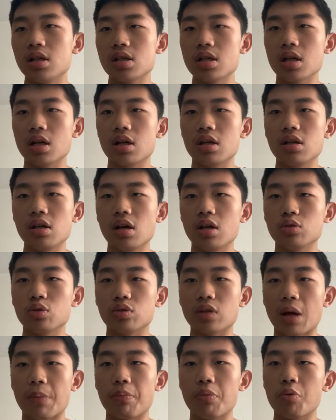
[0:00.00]
这个热
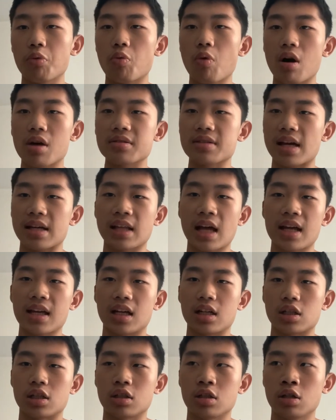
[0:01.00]
度它不光彩，它
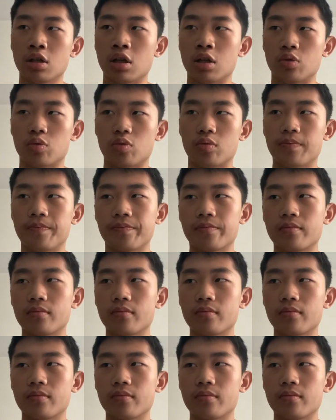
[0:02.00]
也是热度。